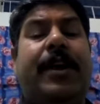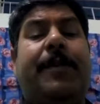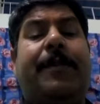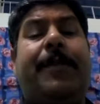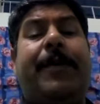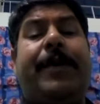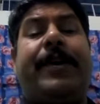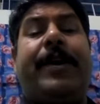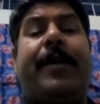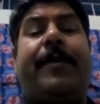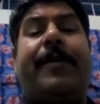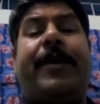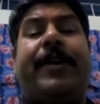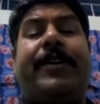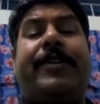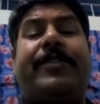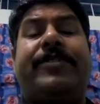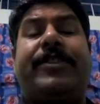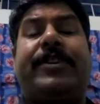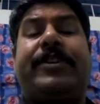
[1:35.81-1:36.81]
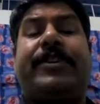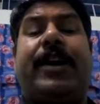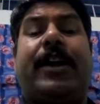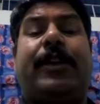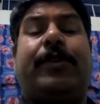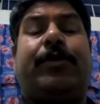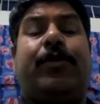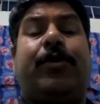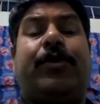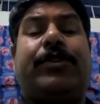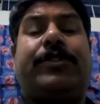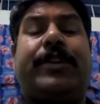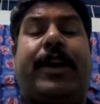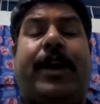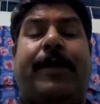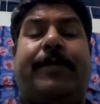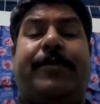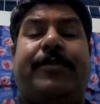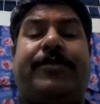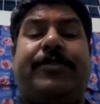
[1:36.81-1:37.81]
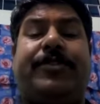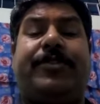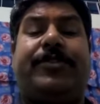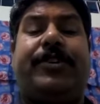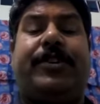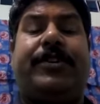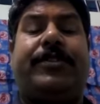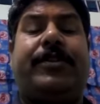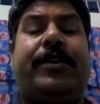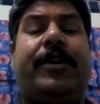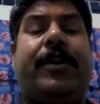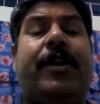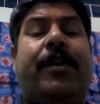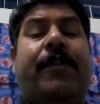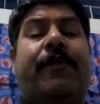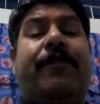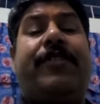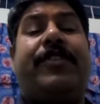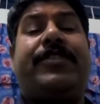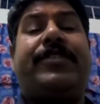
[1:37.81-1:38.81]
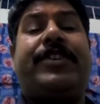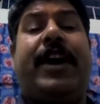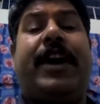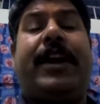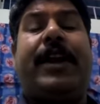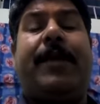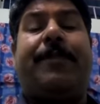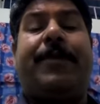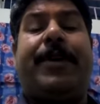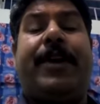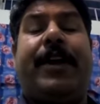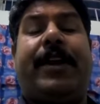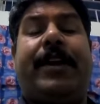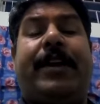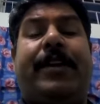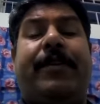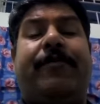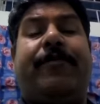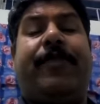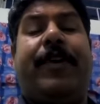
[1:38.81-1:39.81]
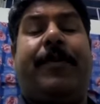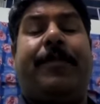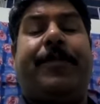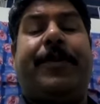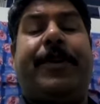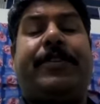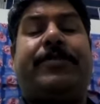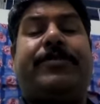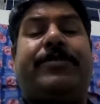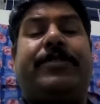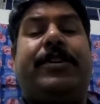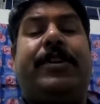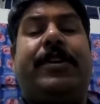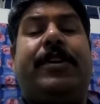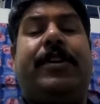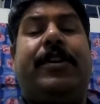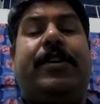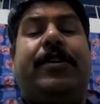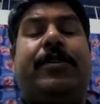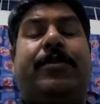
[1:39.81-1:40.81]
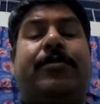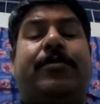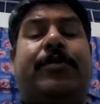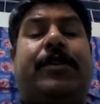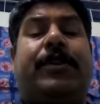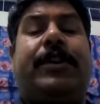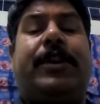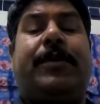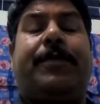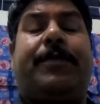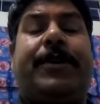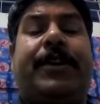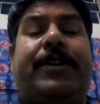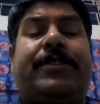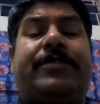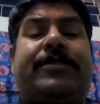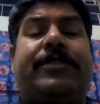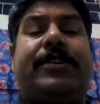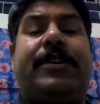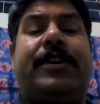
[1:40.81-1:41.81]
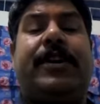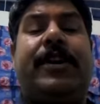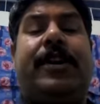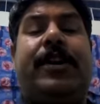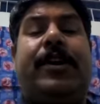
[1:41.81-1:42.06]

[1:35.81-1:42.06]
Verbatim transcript: इपीडेमिक डिसीज आर दो टाइप डिसीजेज विच आर एपियर इन वन पी एच सी टू अदर पी एच सी